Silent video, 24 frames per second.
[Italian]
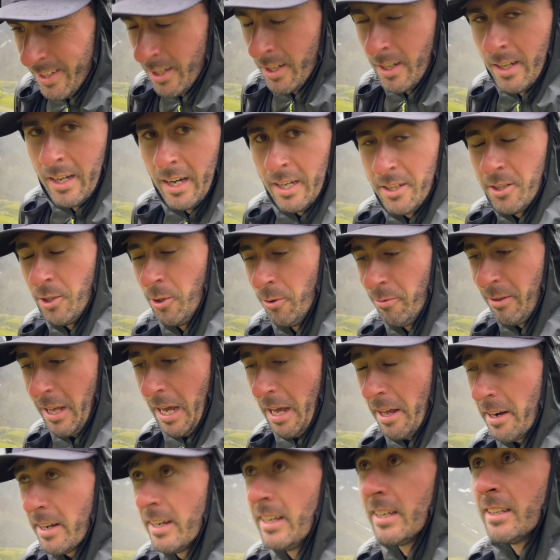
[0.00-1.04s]
a
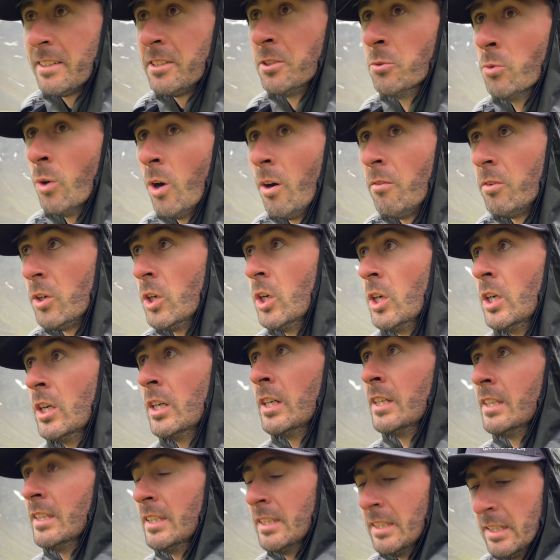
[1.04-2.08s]
diluviare di nuovo,
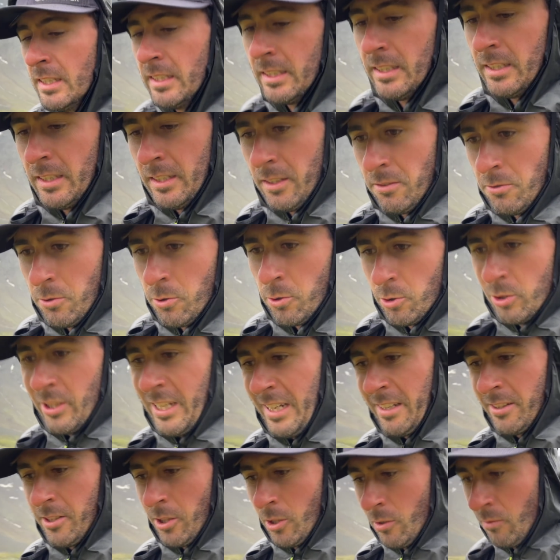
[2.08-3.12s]

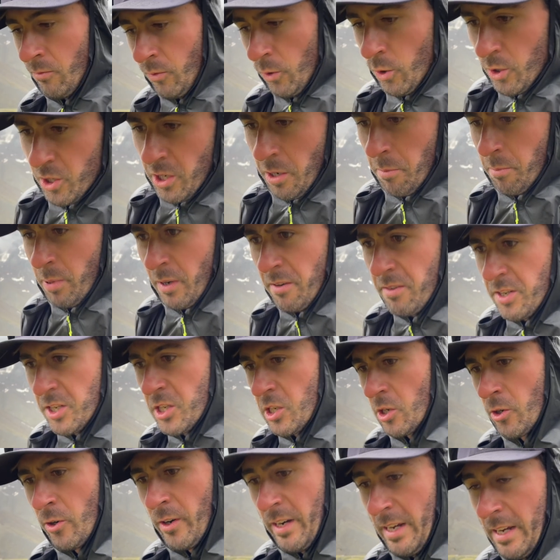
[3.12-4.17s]
nonostante non fosse in
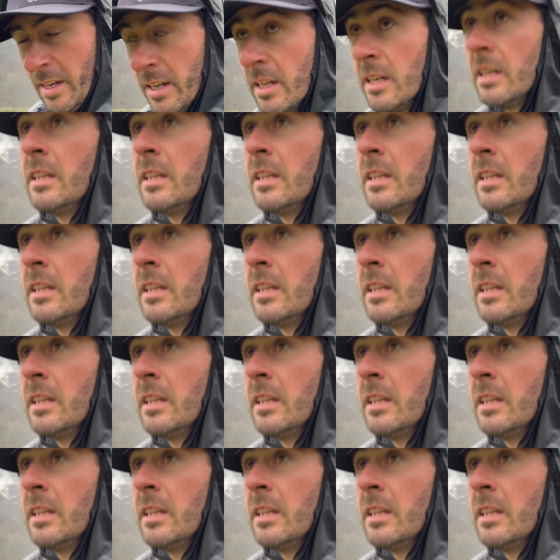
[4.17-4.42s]
previsione,